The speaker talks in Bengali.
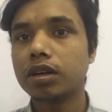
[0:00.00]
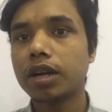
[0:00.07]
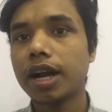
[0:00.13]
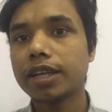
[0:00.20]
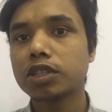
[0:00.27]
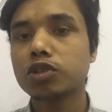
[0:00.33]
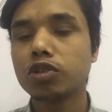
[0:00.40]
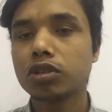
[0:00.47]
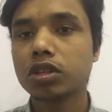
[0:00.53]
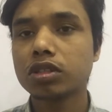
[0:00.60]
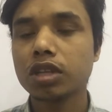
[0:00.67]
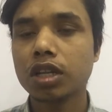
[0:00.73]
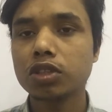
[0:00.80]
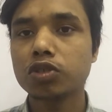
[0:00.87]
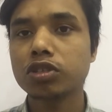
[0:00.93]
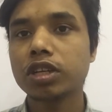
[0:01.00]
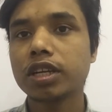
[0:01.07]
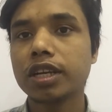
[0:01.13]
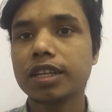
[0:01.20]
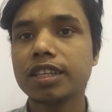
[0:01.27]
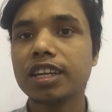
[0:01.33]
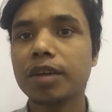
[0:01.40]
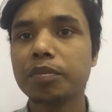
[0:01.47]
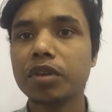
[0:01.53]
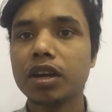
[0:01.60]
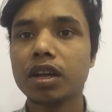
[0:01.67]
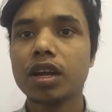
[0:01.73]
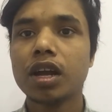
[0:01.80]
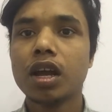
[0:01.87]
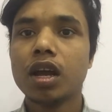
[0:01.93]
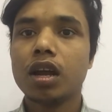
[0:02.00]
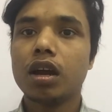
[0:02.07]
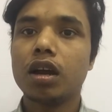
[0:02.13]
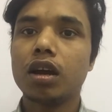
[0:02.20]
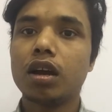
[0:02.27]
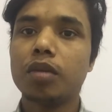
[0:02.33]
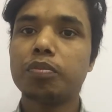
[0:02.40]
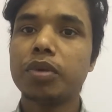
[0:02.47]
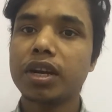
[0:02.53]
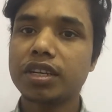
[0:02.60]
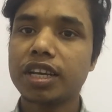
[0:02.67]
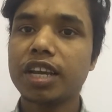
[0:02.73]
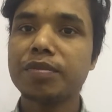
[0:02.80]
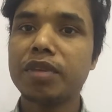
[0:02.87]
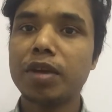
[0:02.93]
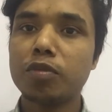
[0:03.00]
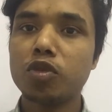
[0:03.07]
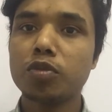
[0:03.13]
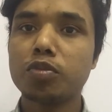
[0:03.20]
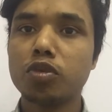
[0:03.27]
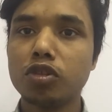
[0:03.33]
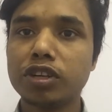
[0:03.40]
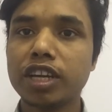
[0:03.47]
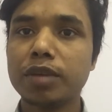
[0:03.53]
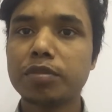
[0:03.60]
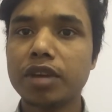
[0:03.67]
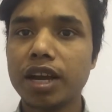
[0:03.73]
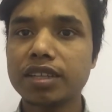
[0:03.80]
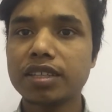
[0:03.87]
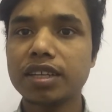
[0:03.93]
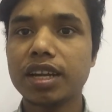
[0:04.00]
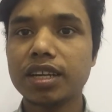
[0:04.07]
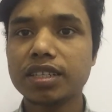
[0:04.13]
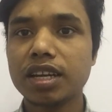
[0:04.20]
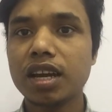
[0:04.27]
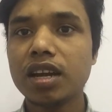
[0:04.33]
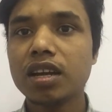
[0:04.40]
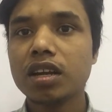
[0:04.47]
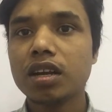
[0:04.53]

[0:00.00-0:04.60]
কাজ করতে চান তো সেই ক্ষেত্রে আপনার পার্ট টাইম এবং ফুল টাইম কাজের একটা